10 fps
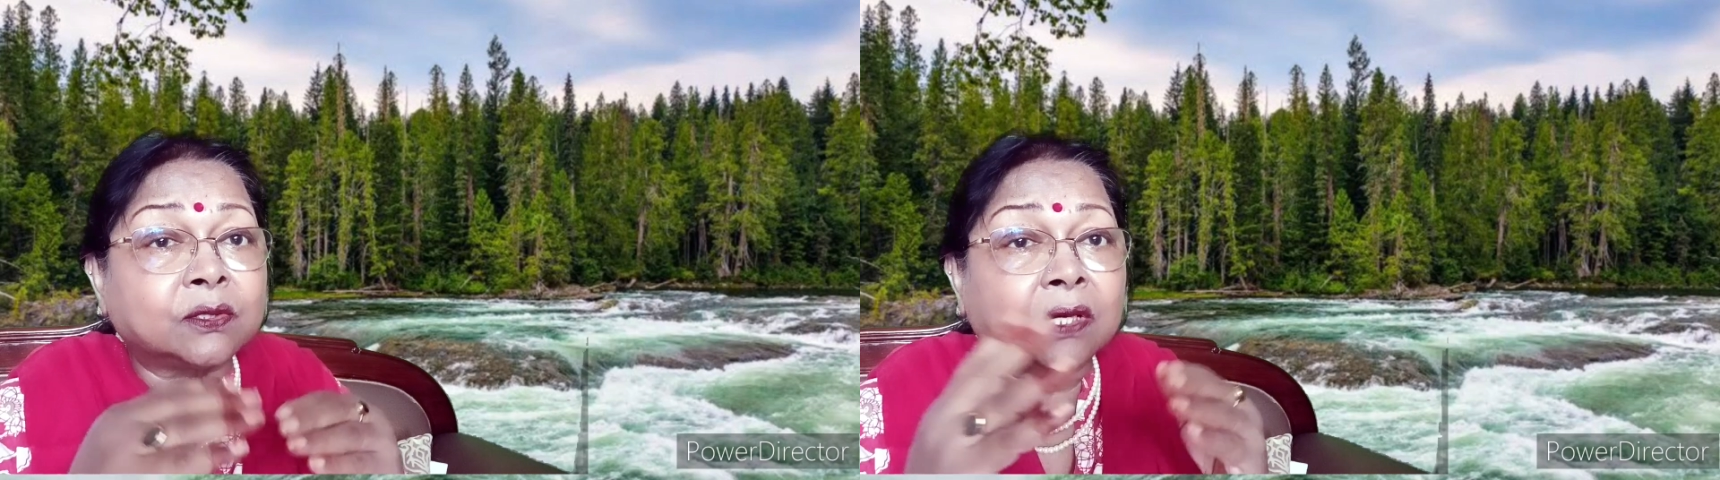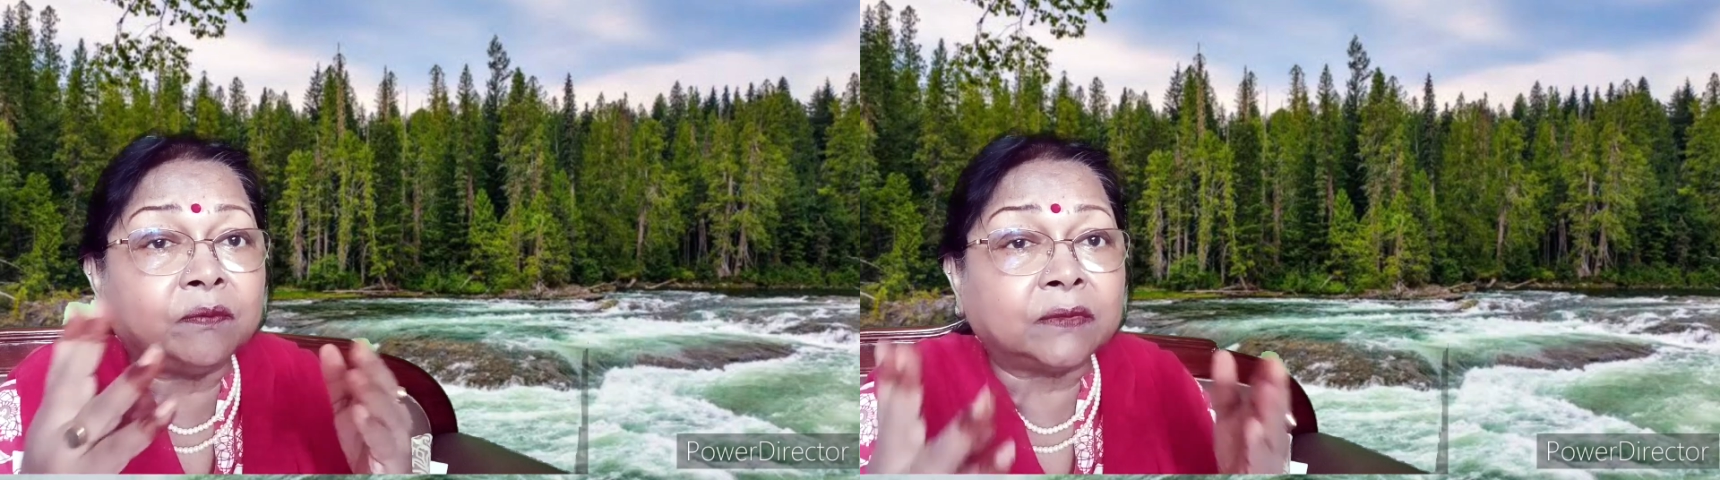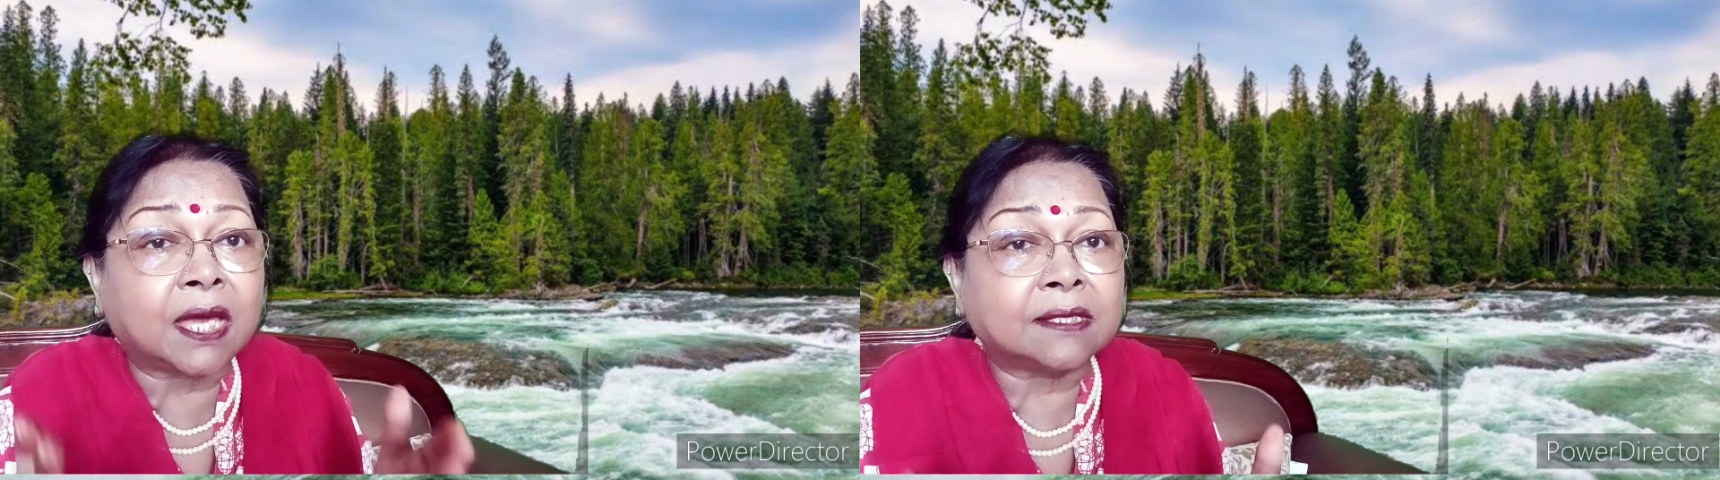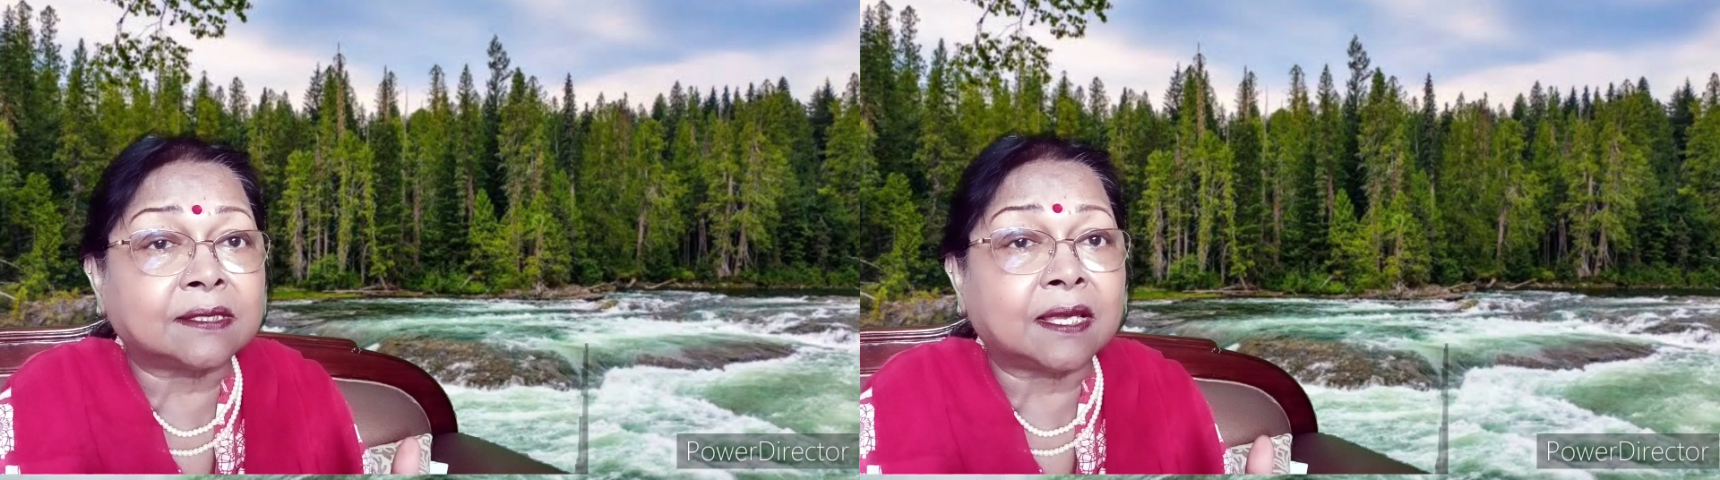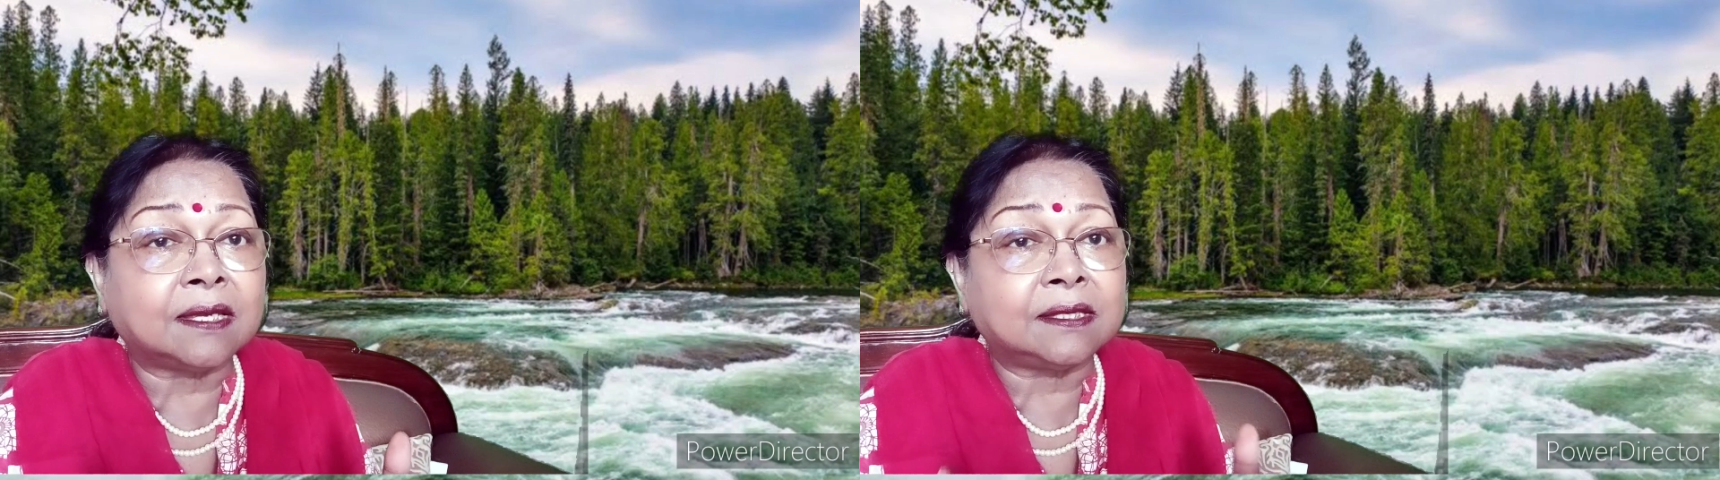सुगमता
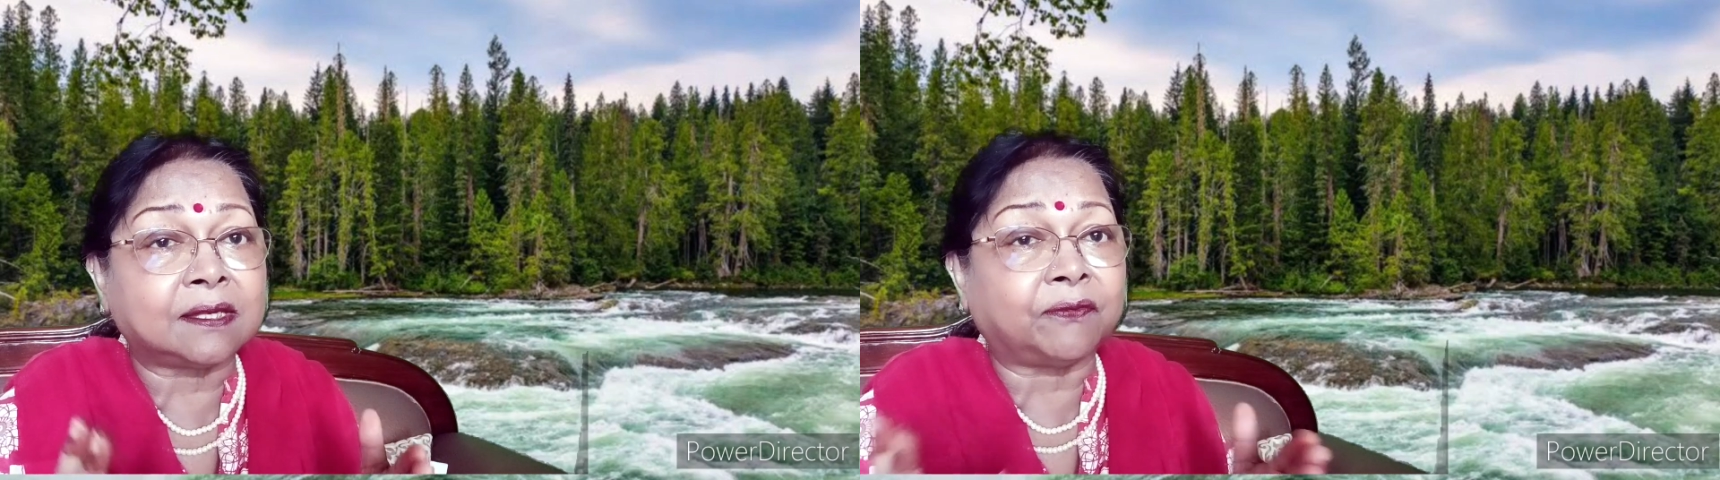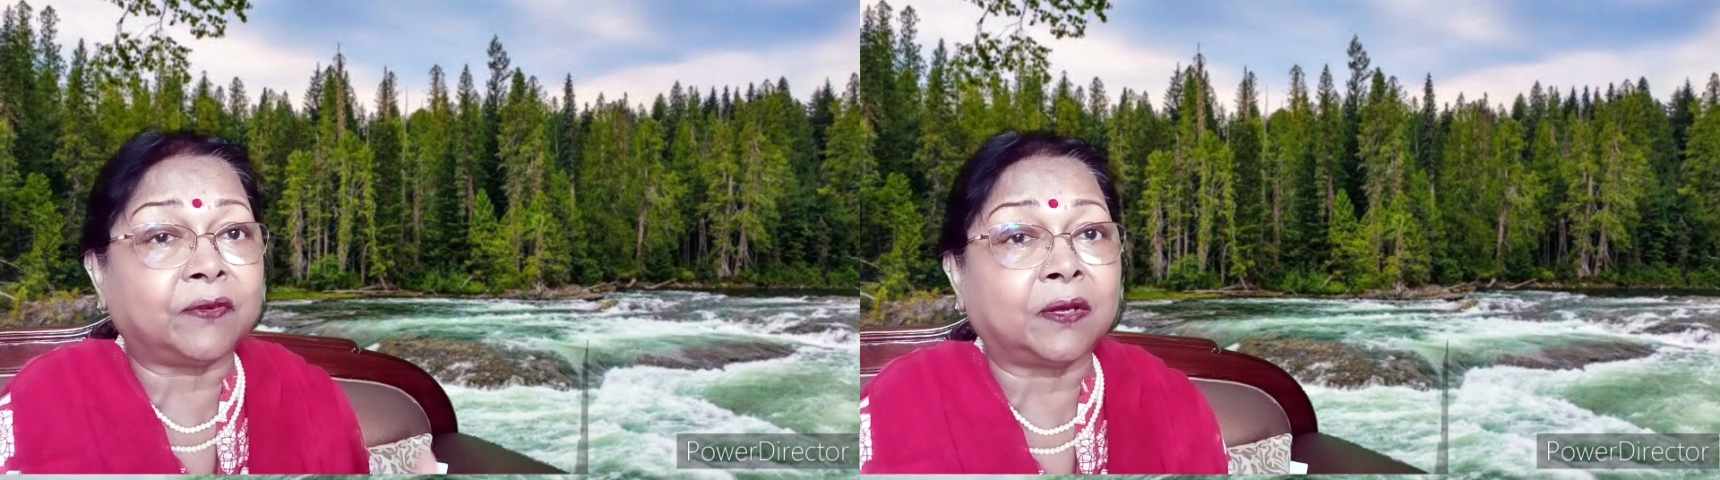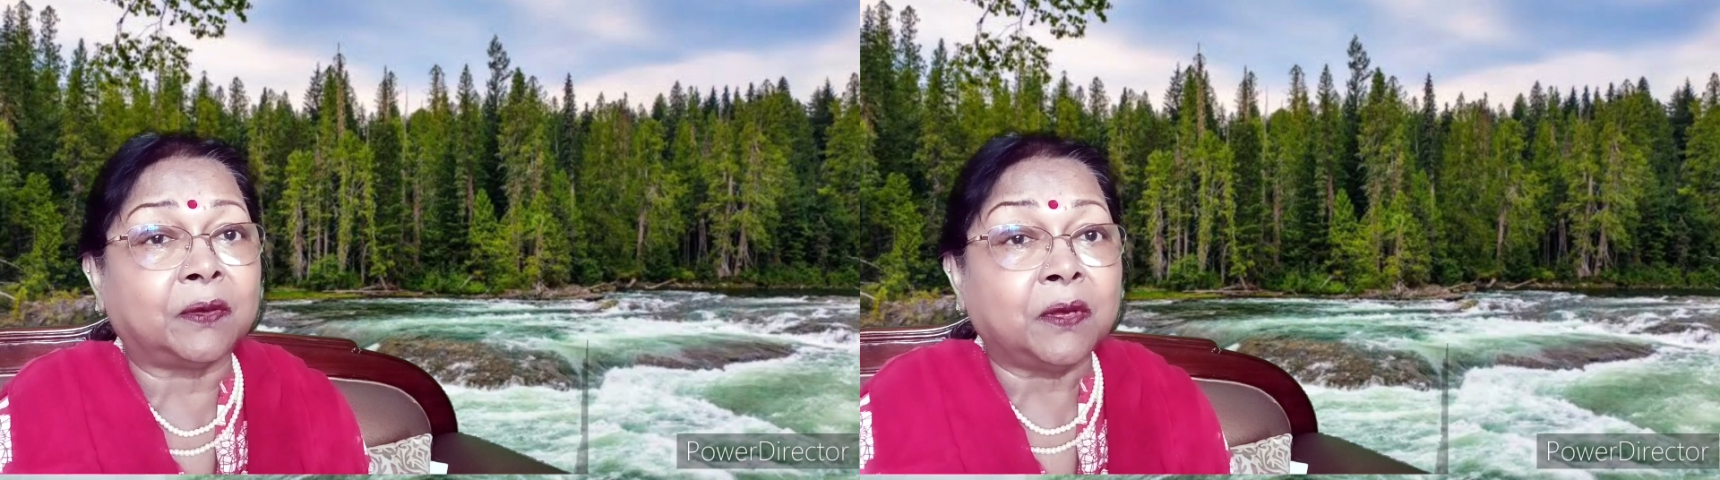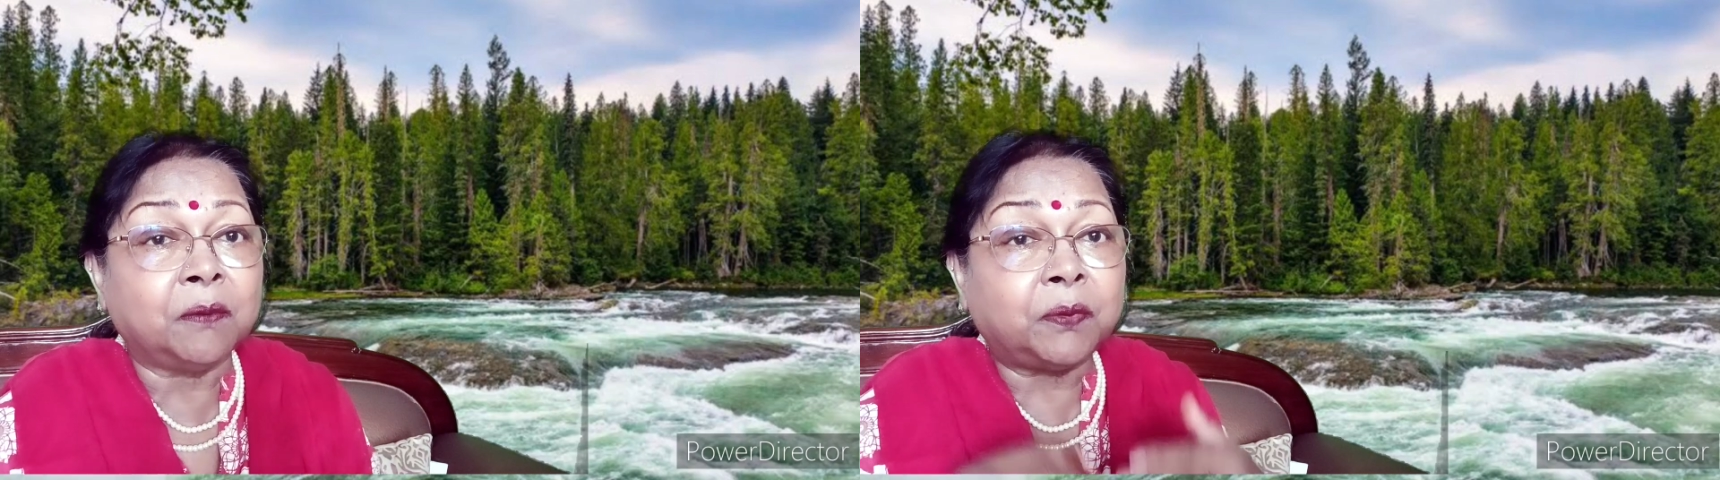से सफल